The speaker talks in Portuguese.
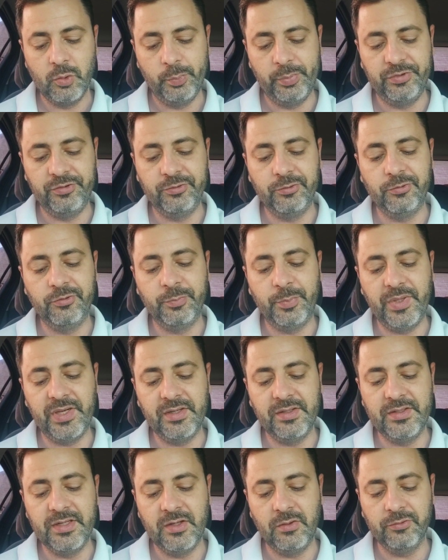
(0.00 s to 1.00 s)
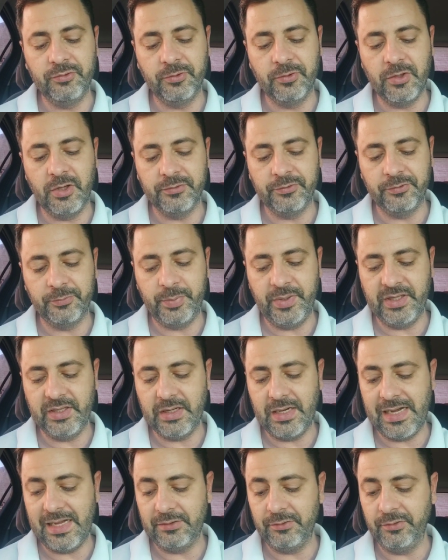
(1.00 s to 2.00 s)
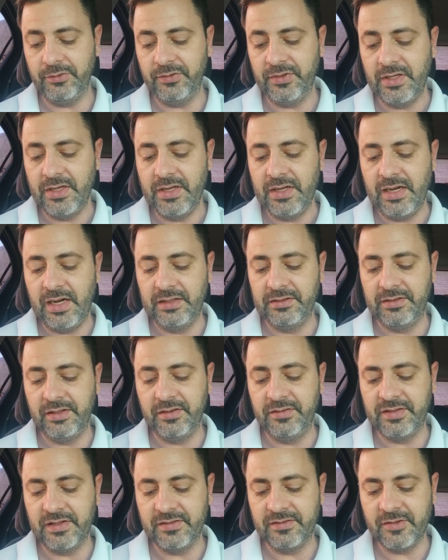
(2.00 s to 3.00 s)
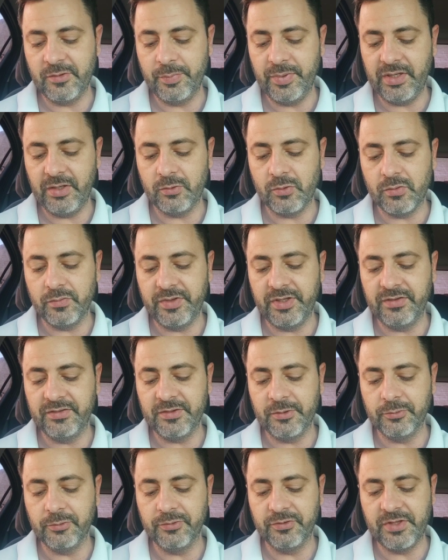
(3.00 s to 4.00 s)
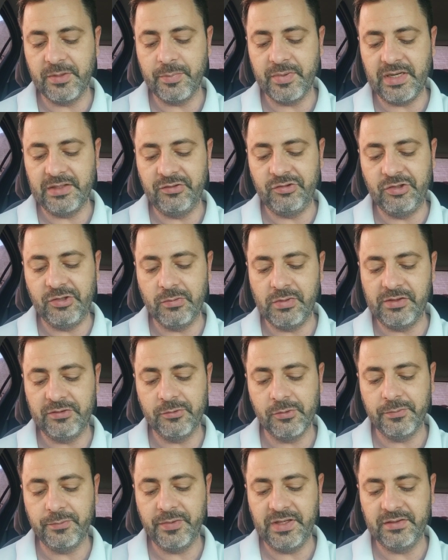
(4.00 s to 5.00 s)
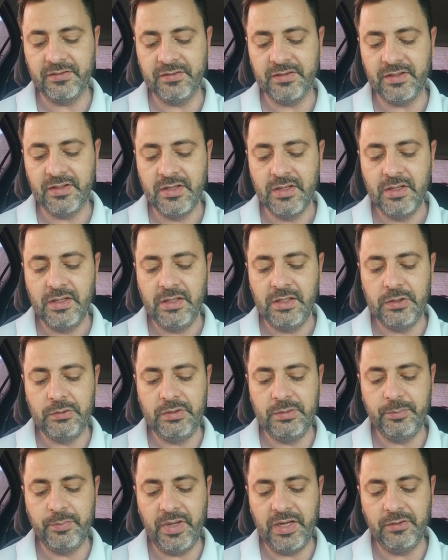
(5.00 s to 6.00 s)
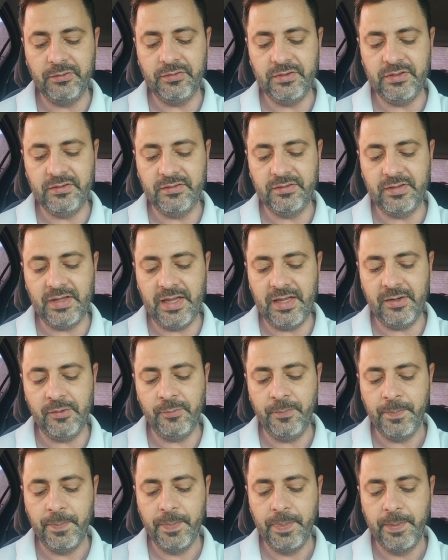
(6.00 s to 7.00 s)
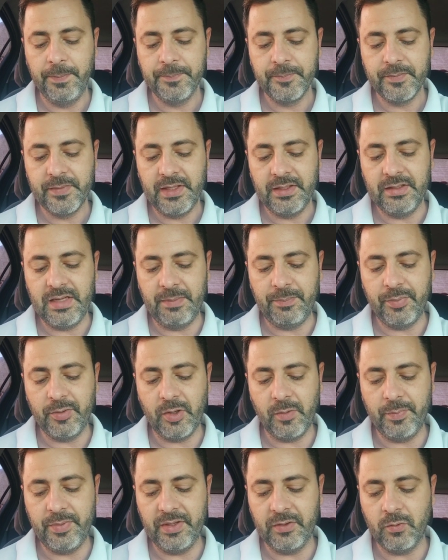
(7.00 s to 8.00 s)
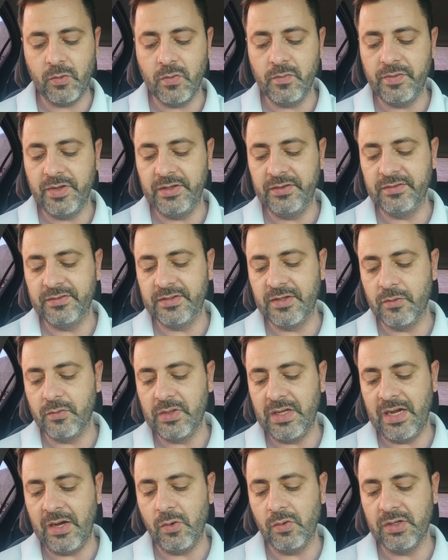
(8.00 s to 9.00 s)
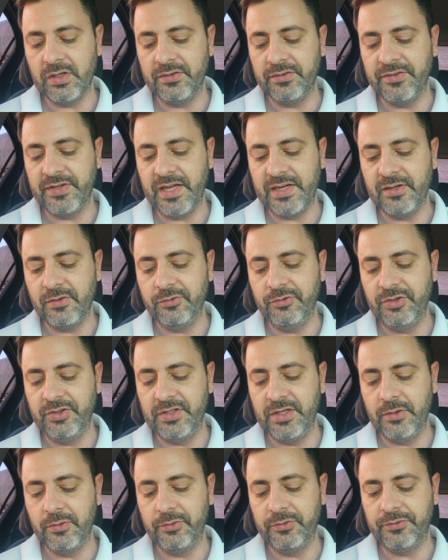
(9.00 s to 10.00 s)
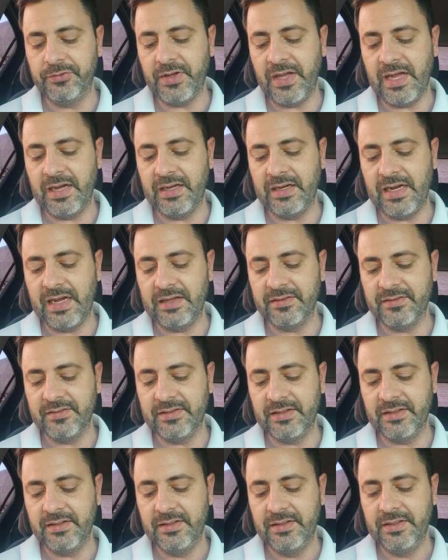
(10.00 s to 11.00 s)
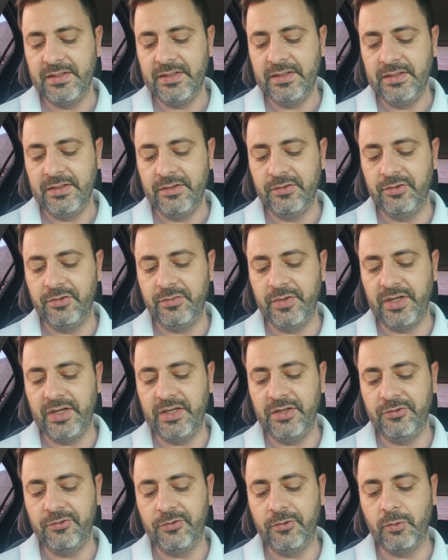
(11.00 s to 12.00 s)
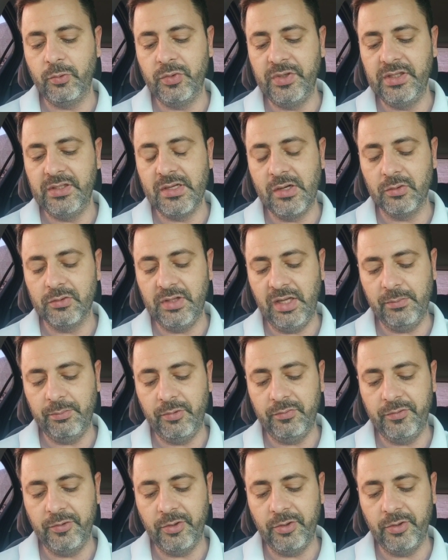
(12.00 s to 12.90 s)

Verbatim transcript: pedido de perdão de nossos pecados, a intercessão pela conversão dos que praticam essa ofensa e o empenho sincero na própria conversão alcançarão de Deus a graça de ver restituída ao templo